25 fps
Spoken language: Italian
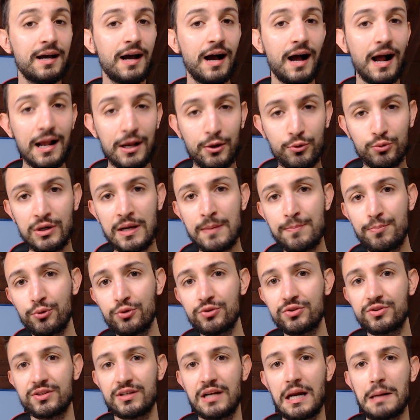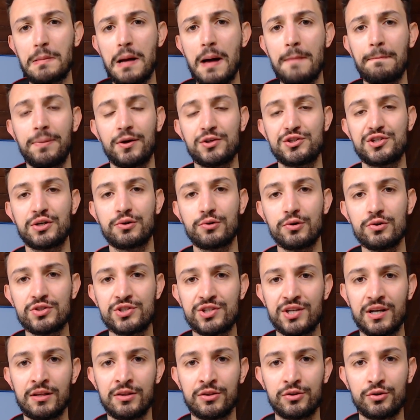alcuni punti della mappa ci
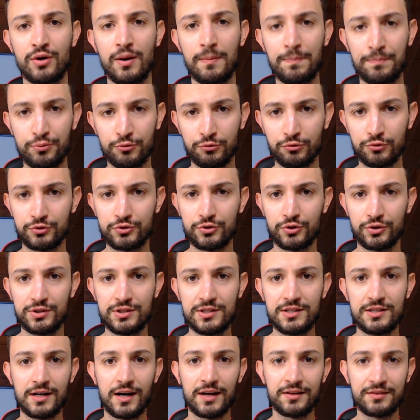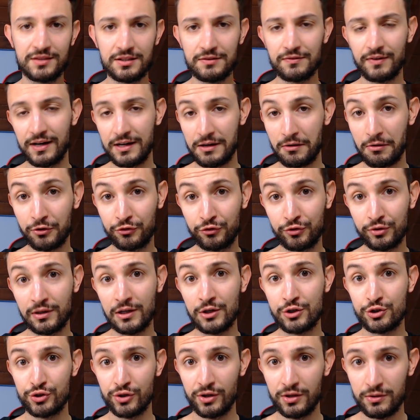consentono appunto di attivare questo
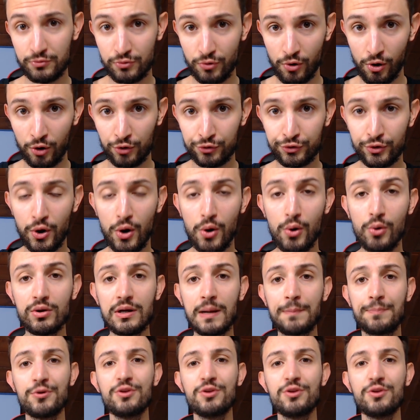glitch del vuoto. Uno dei più